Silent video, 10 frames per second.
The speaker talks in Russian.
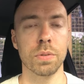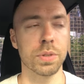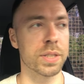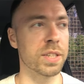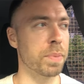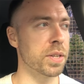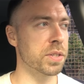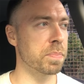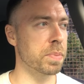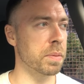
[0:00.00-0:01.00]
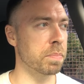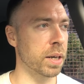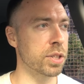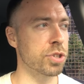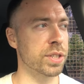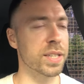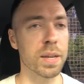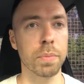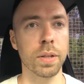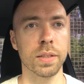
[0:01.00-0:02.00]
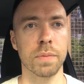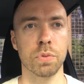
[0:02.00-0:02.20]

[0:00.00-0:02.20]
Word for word: То есть их, в принципе, практически не было там.